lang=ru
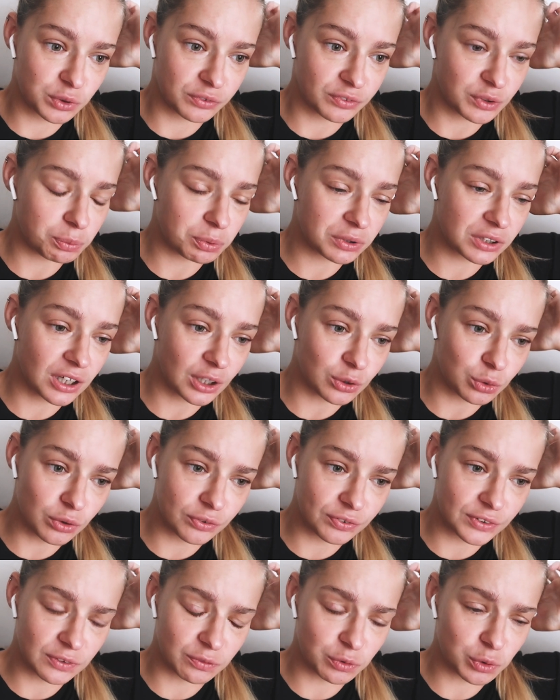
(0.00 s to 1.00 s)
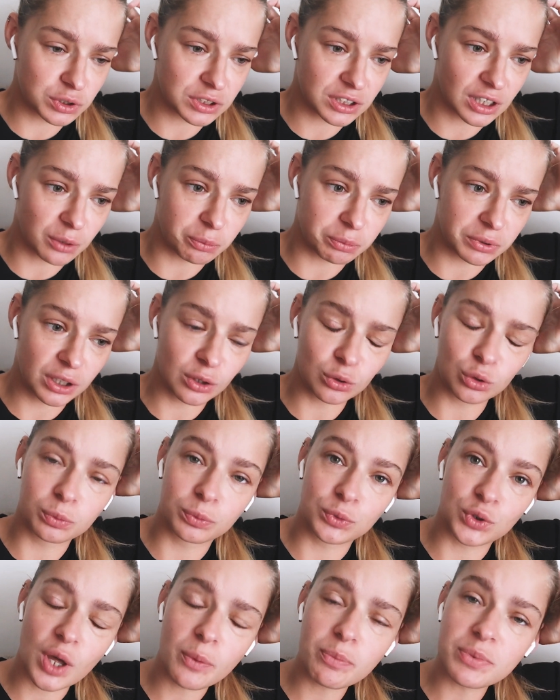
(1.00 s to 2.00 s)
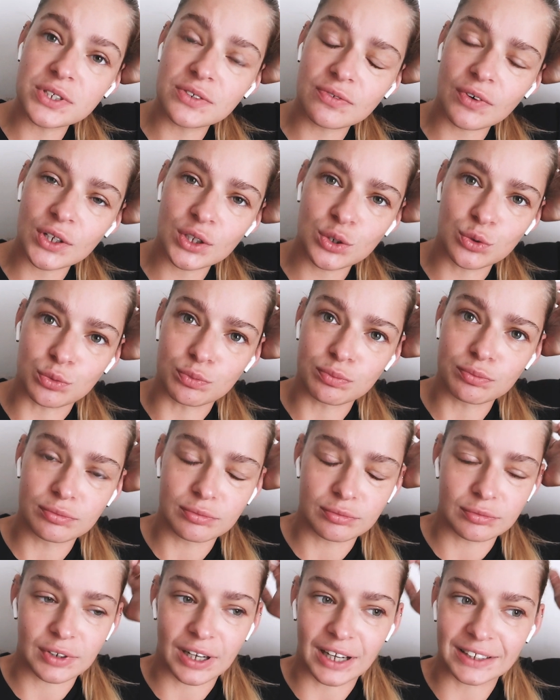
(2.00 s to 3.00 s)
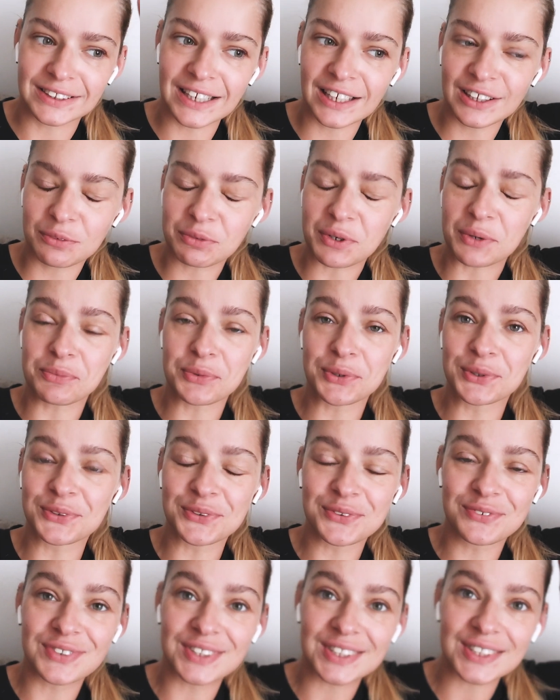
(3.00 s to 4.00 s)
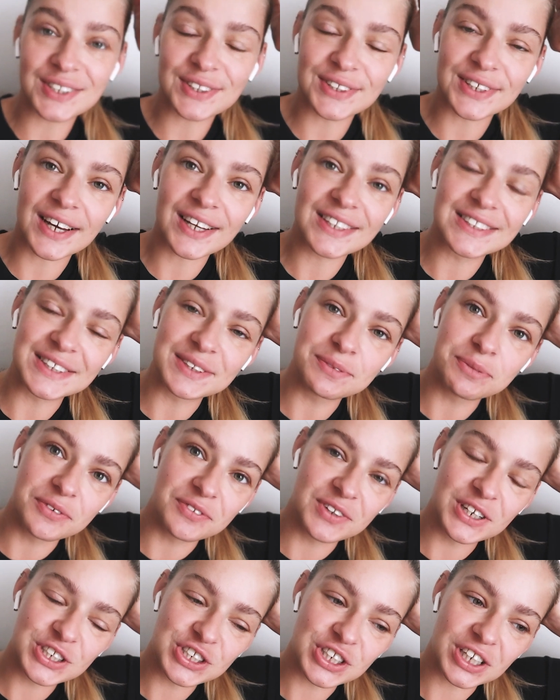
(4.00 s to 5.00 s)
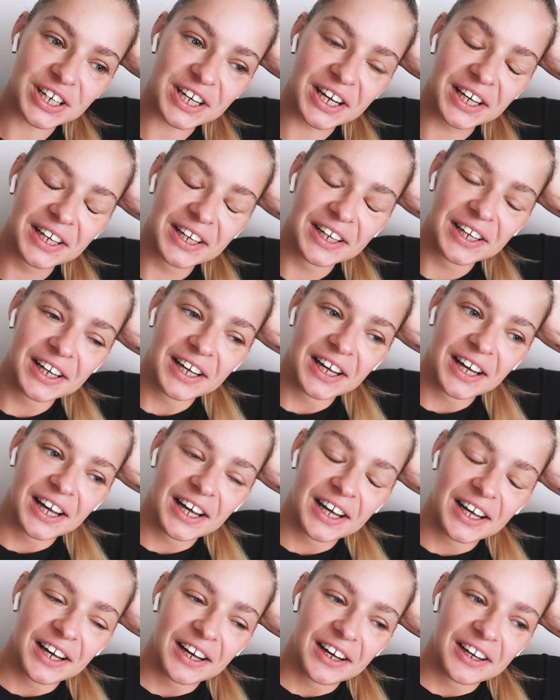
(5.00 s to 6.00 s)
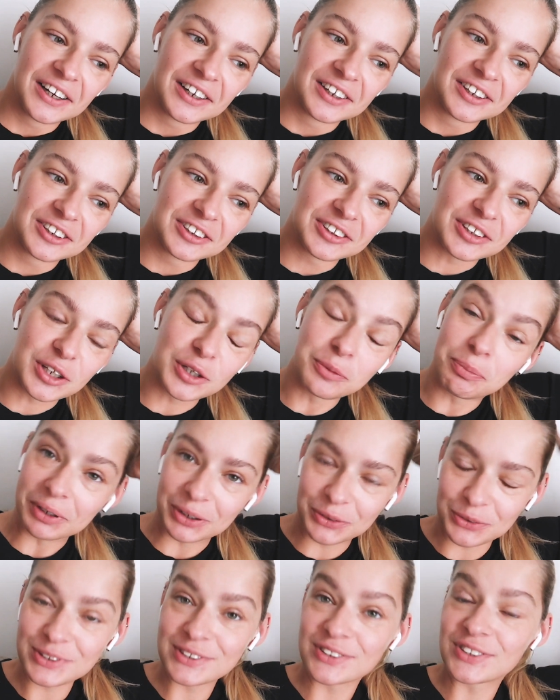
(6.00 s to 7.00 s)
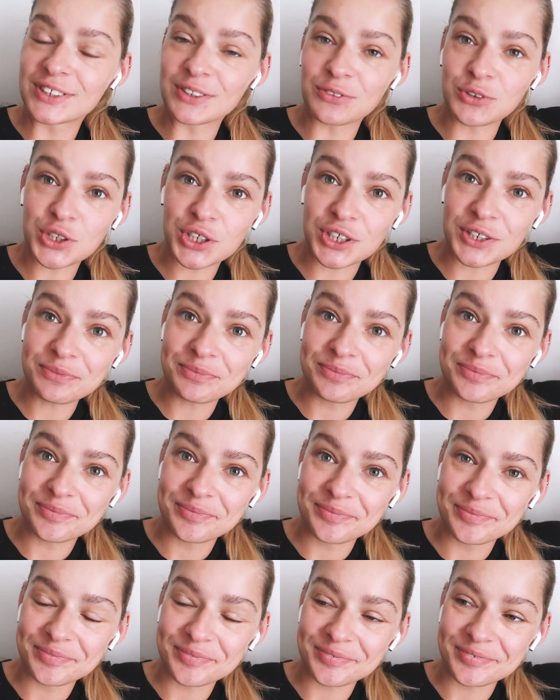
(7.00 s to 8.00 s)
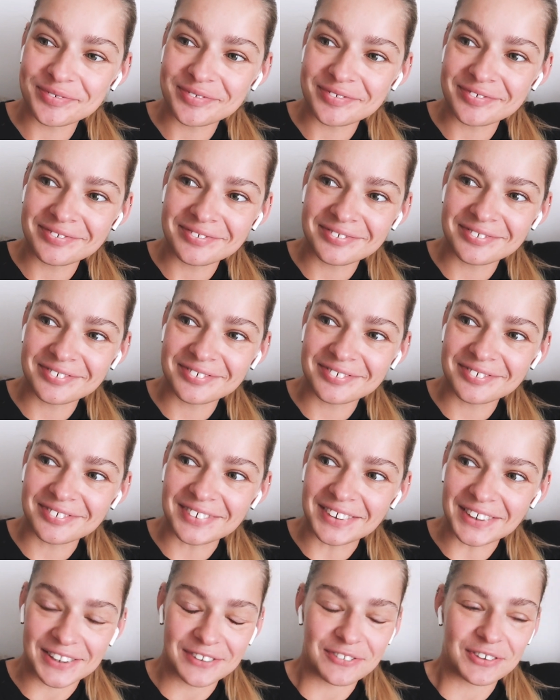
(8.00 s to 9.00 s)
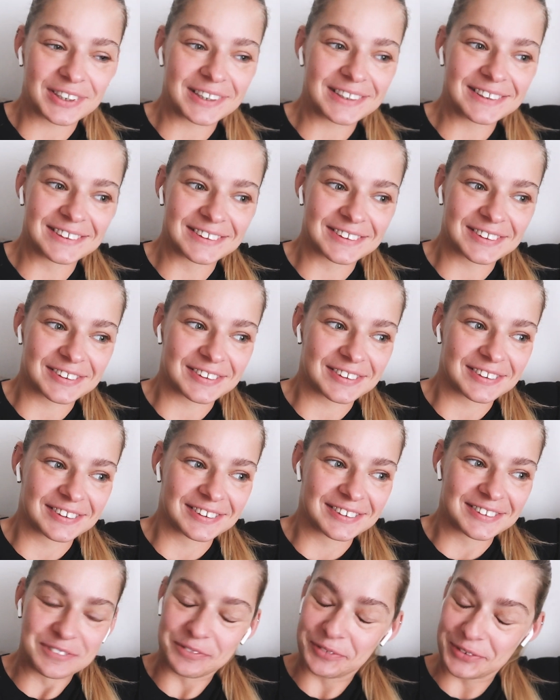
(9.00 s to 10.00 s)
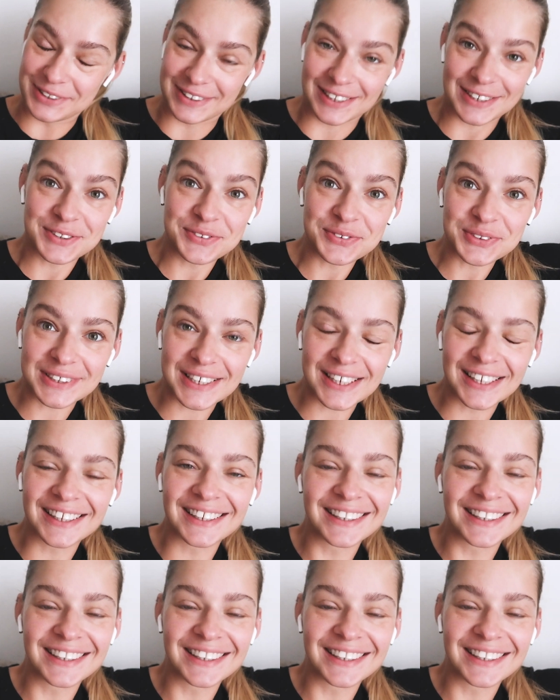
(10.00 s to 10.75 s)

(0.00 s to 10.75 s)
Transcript: уровня подготовки, вроде как бы, да, думаю, дай позвоню. Хотя там работают все до 7 вечера. И подходит девушка и говорит, э, типа, здравствуйте.